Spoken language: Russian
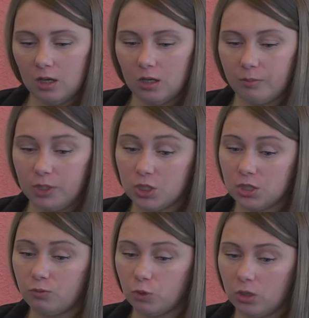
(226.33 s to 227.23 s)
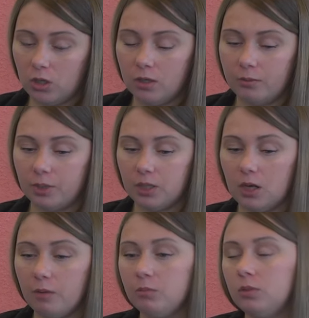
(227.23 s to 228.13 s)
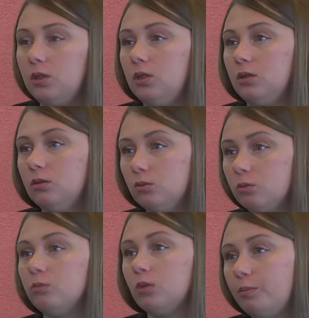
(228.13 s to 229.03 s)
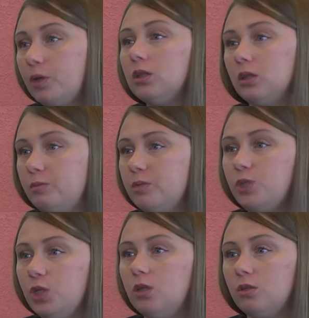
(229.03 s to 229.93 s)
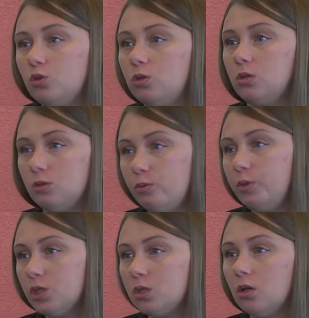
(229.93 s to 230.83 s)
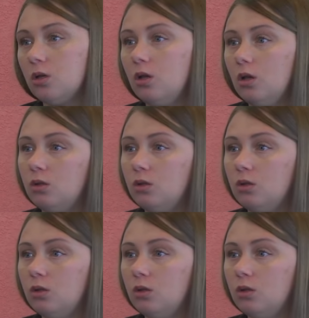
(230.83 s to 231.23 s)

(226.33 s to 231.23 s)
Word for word: а, большинство программ и ну, аппаратное обеспечение это все-таки зарубежное,